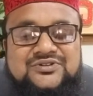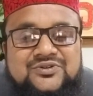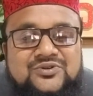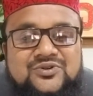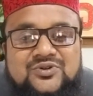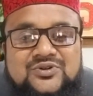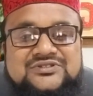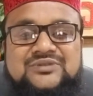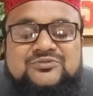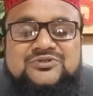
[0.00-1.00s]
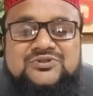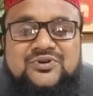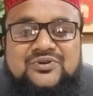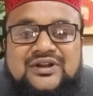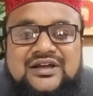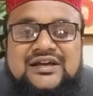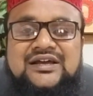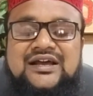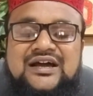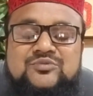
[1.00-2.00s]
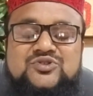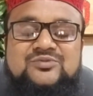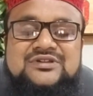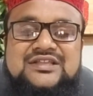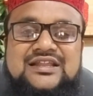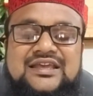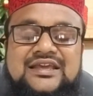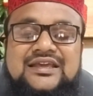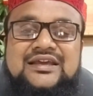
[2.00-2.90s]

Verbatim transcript: করতে কখনো লজ্জা বোধ করো না আমি তোমাদেরকে